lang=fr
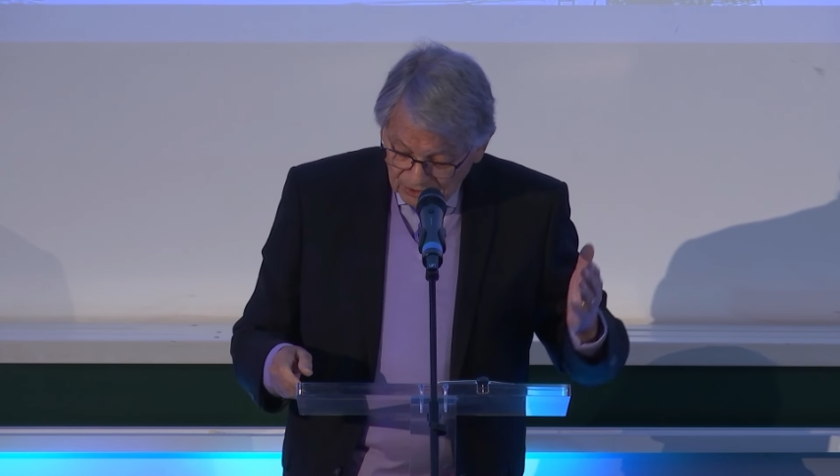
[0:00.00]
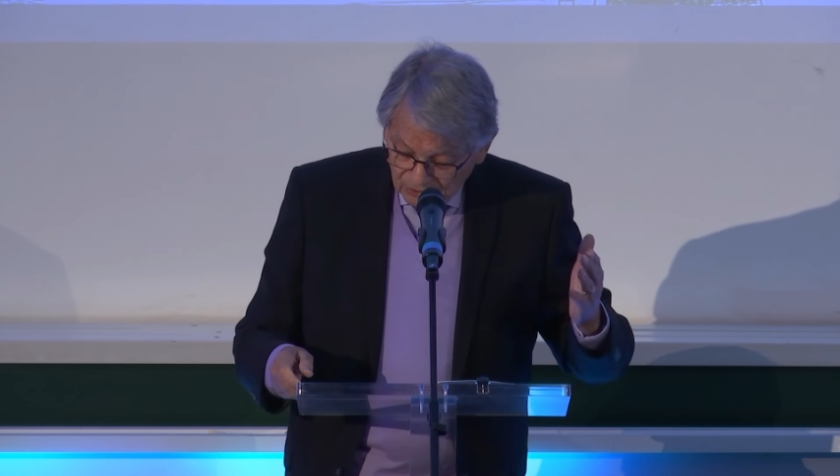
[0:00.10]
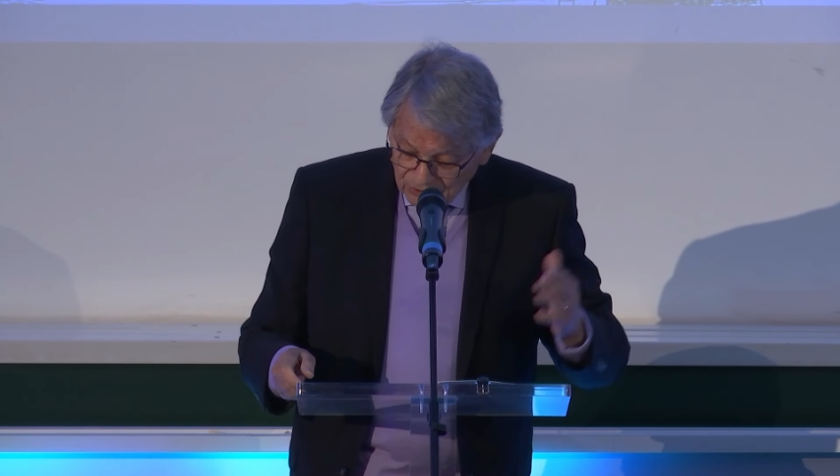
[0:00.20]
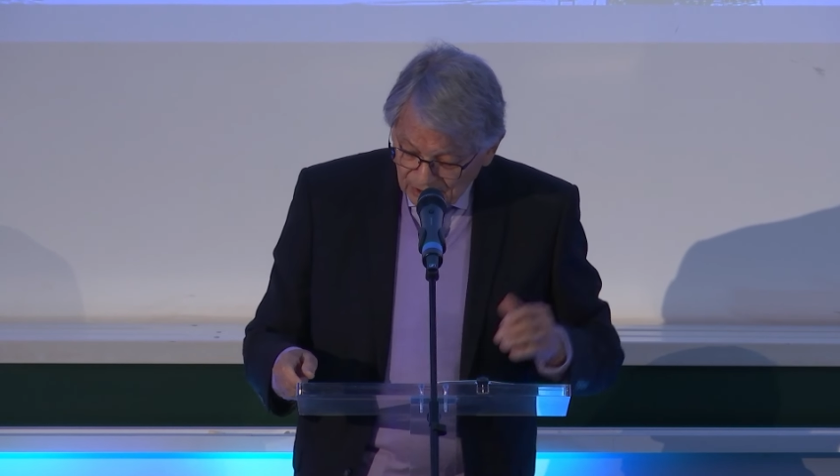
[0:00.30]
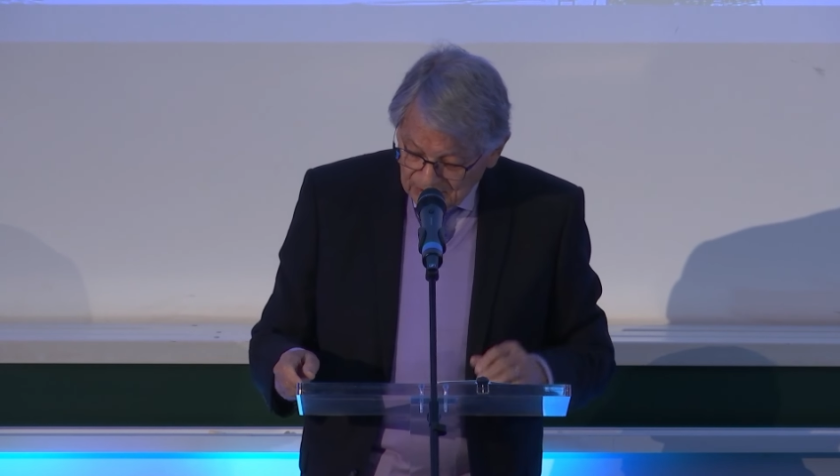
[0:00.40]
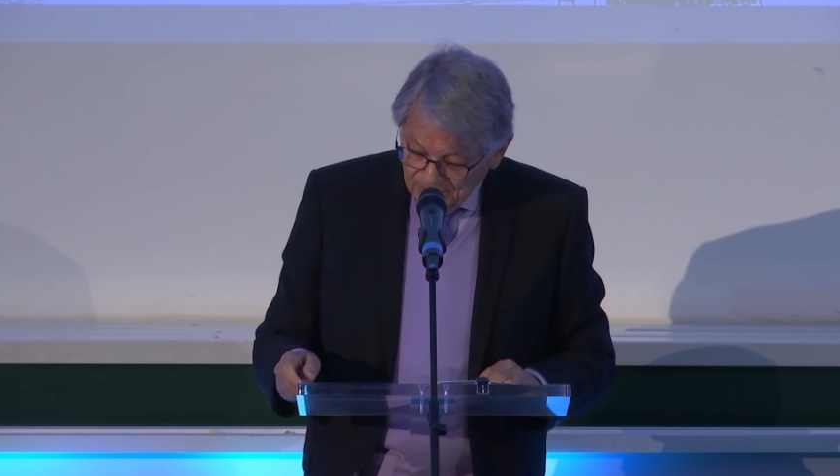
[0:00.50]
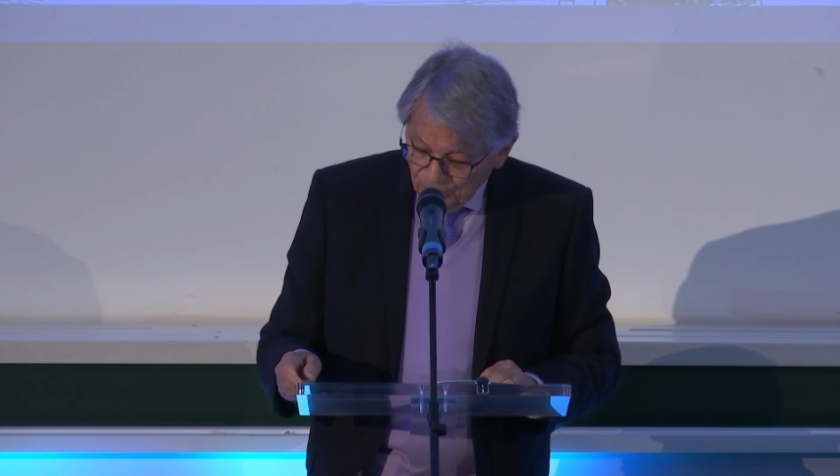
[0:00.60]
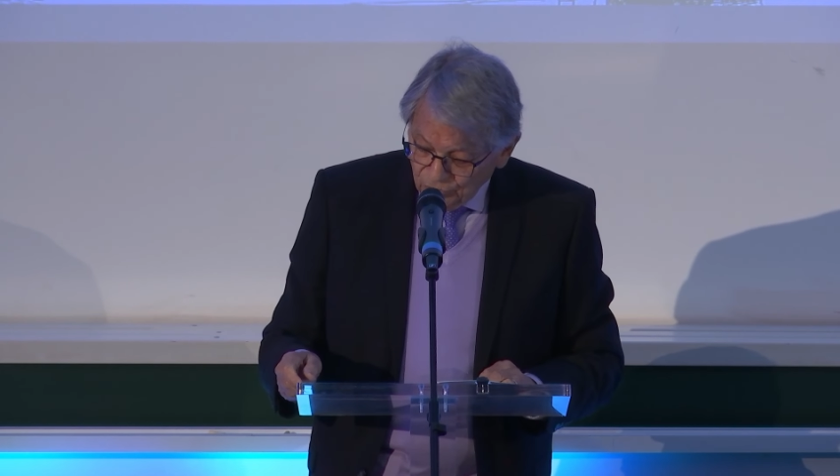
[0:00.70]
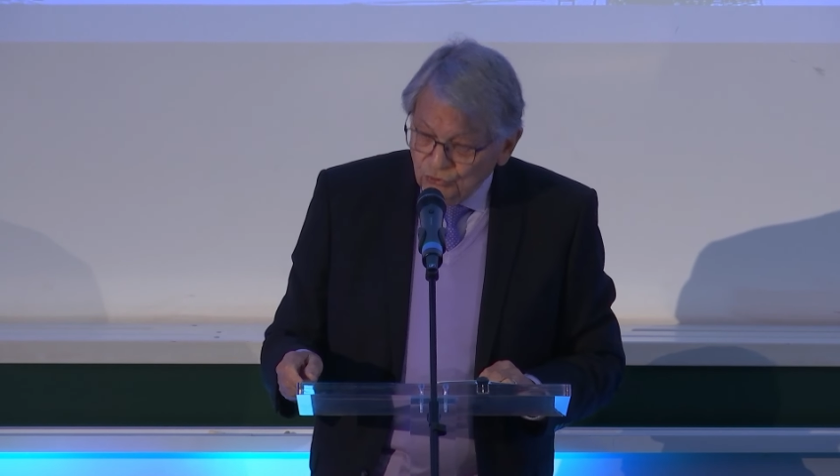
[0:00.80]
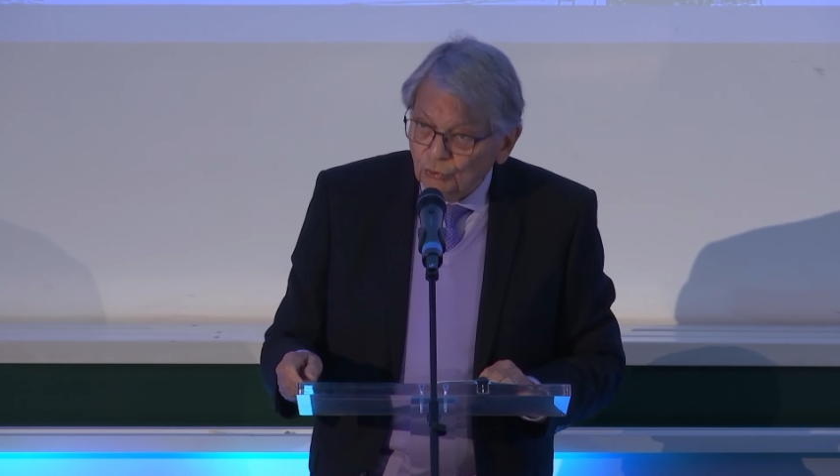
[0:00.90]
dans sa
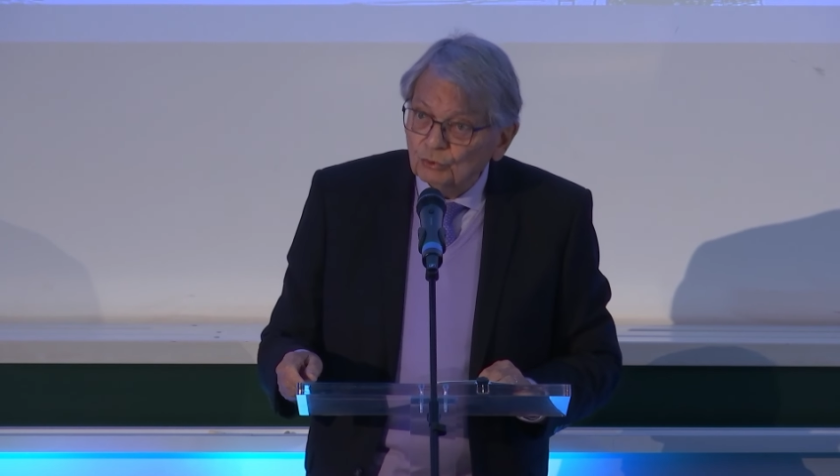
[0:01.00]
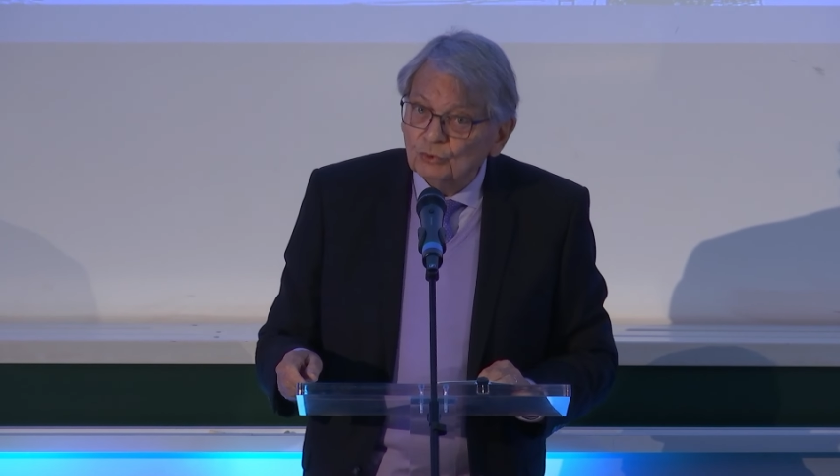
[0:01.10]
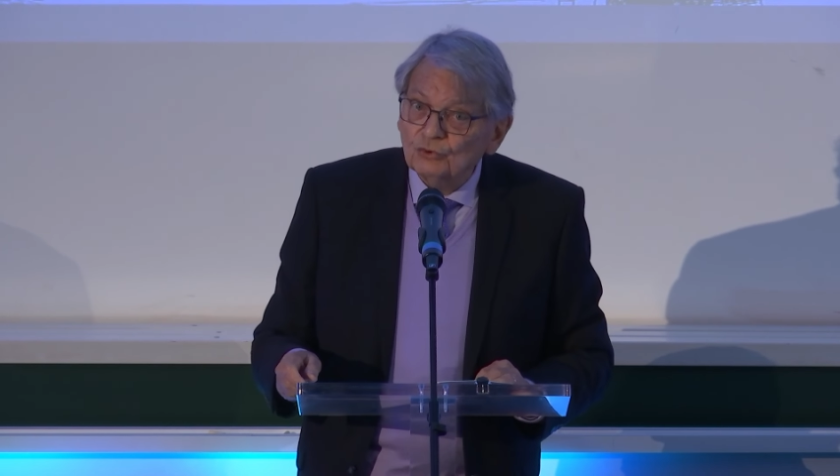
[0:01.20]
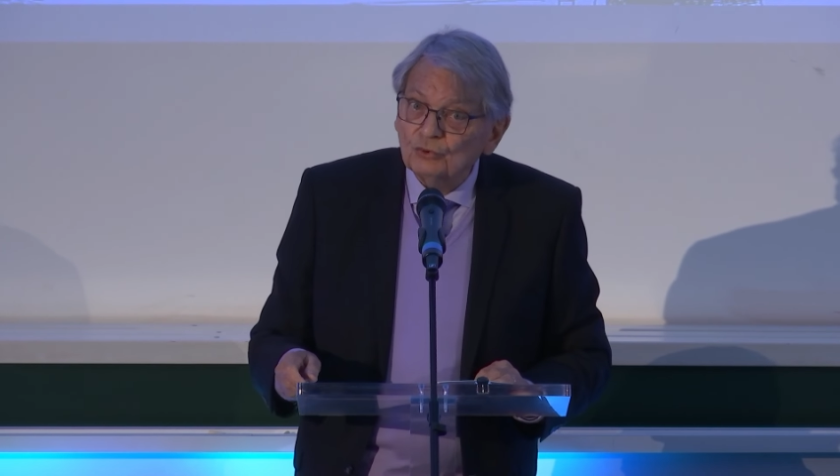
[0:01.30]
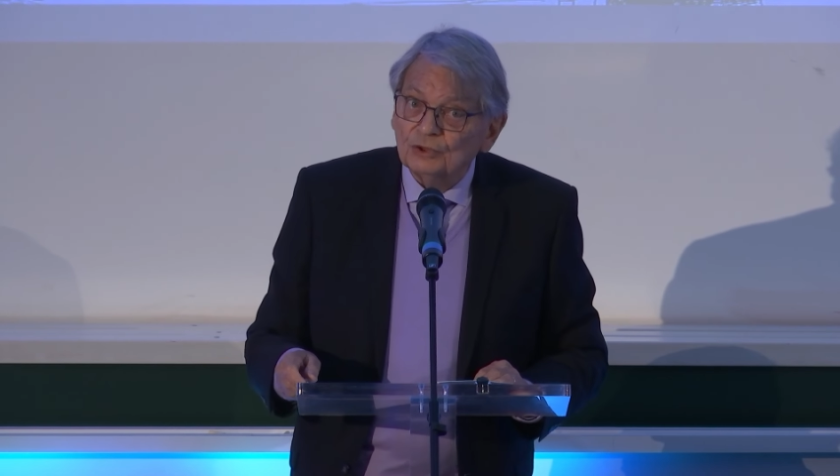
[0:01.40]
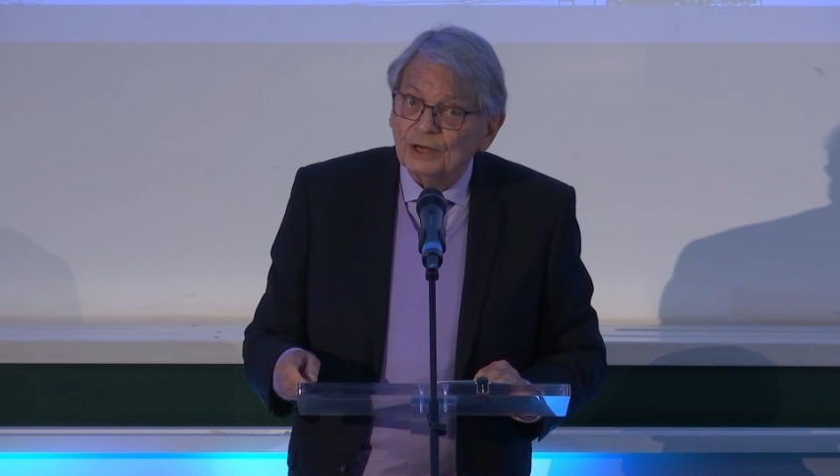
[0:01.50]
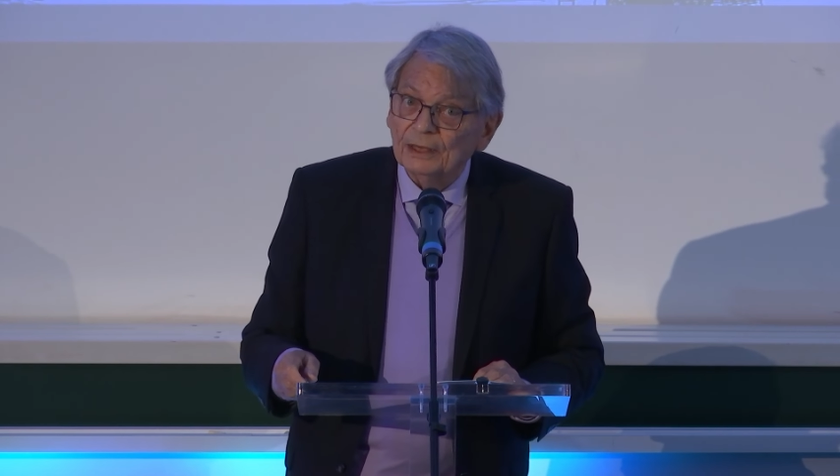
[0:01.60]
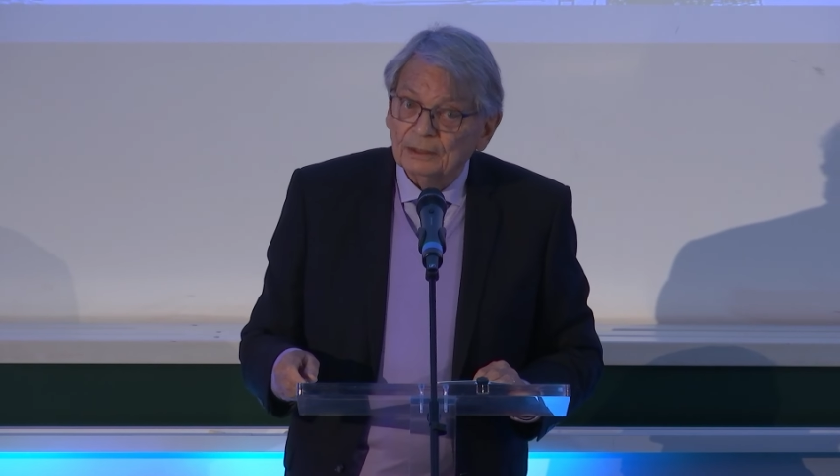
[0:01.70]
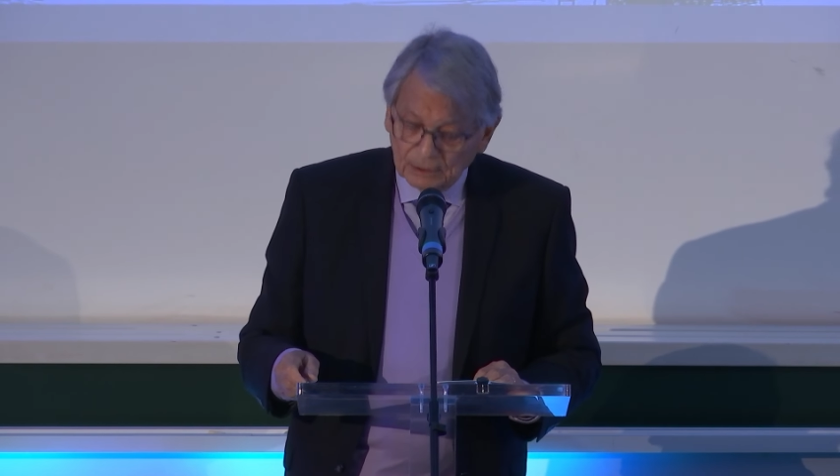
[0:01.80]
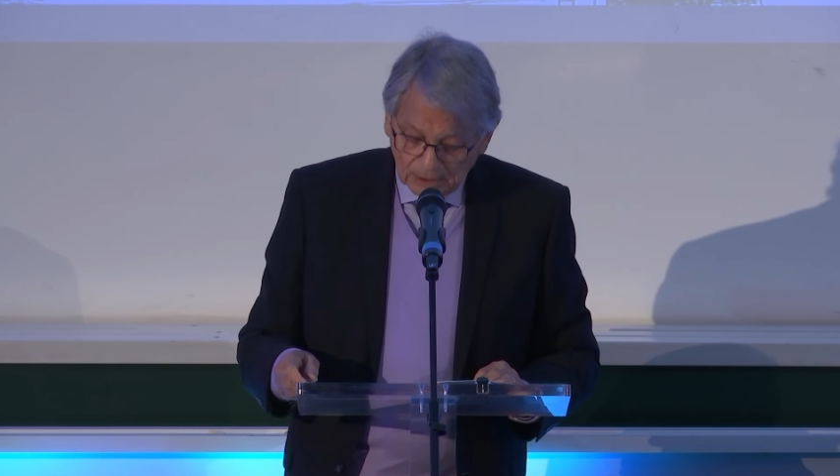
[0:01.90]
dimension de sujet